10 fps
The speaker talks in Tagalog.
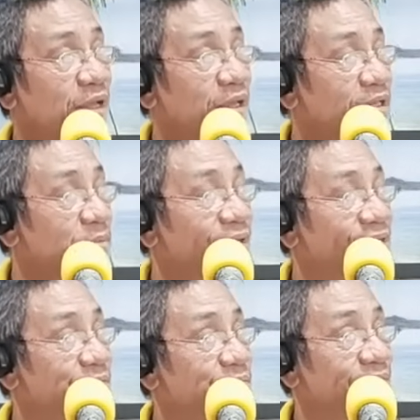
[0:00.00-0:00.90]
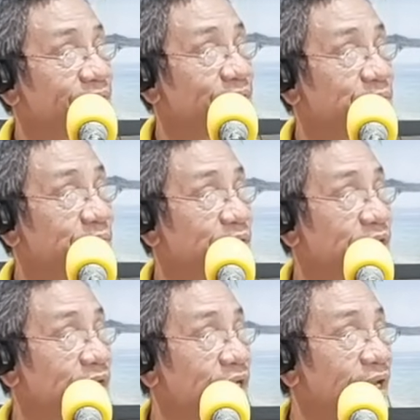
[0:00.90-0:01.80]
iti paten pateg
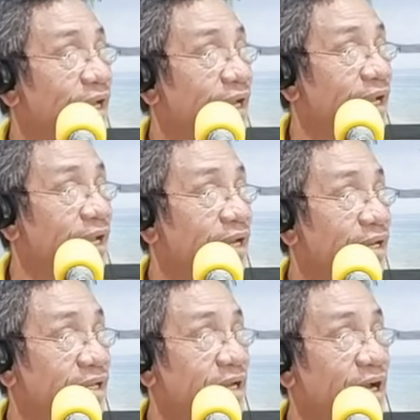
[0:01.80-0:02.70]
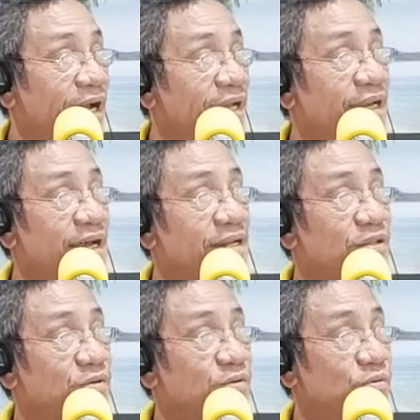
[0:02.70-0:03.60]
mi, keniya
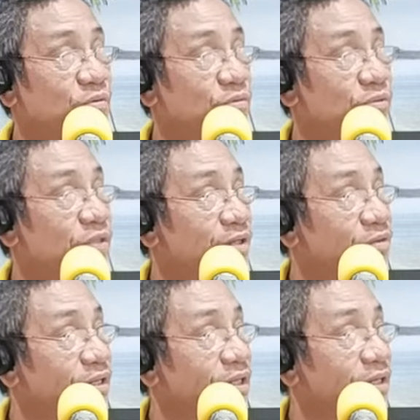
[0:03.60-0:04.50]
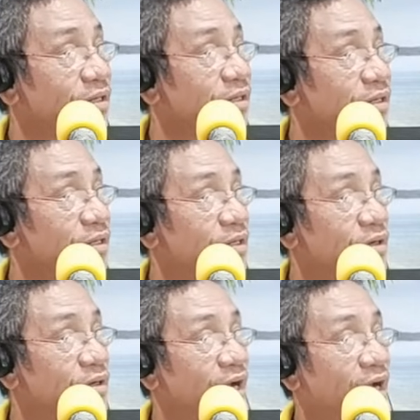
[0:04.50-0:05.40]
nardo. Nardo ka di?
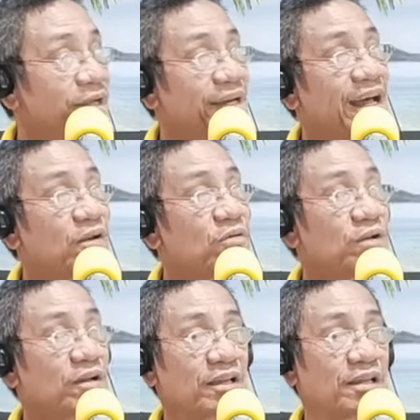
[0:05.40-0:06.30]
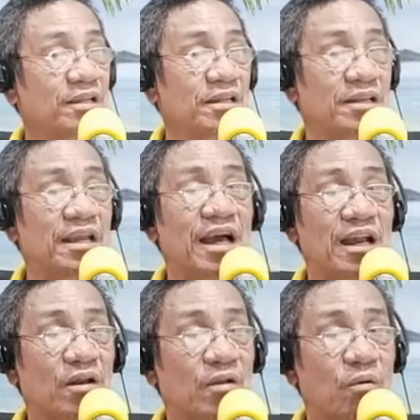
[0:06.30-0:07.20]
Ah, ni Carlo ko nakidi. Ni
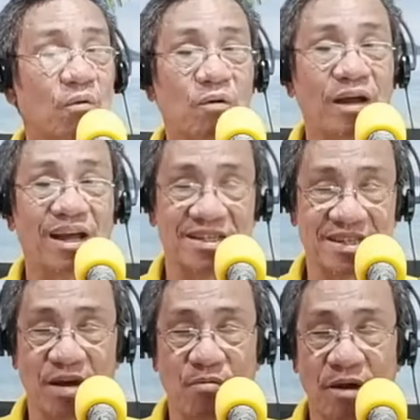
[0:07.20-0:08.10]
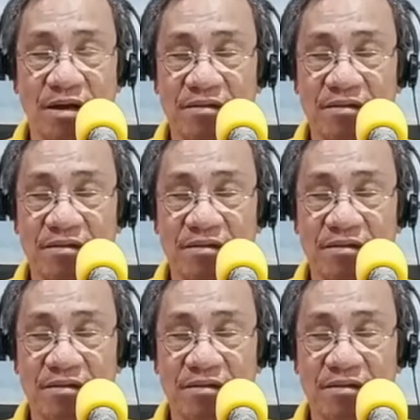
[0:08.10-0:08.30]
Carlo nga asawa.